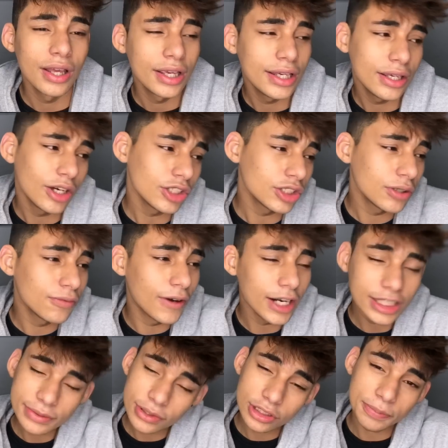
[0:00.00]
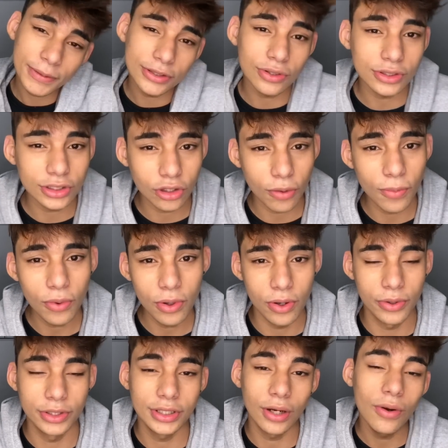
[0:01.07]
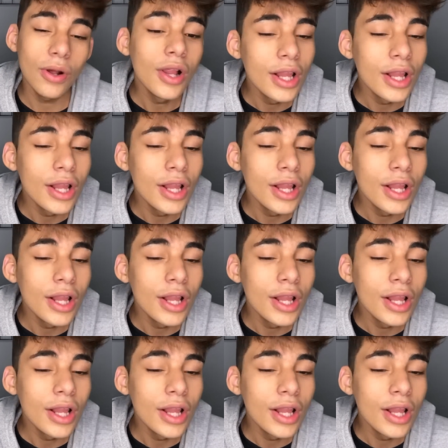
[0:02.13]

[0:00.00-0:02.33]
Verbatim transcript: E acho que várias pessoas pensam assim como eu. Então,